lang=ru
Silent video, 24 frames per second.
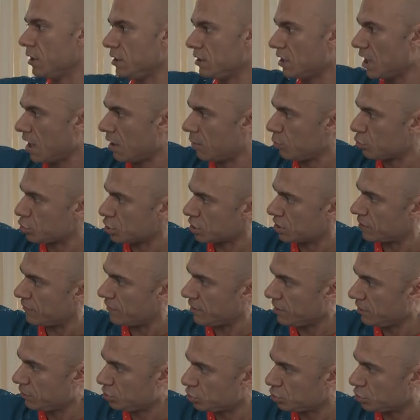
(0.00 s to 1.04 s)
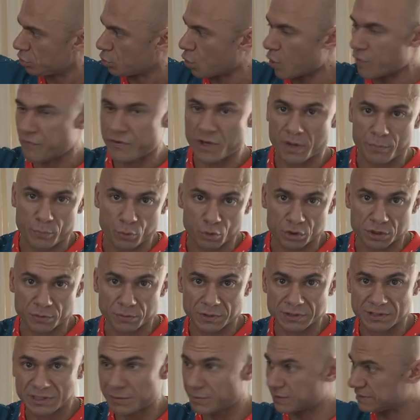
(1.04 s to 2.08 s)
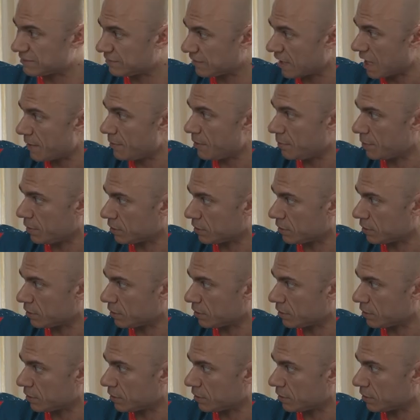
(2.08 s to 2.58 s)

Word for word: Я вам уже говорил, что кофе я пью с МСТ-маслами,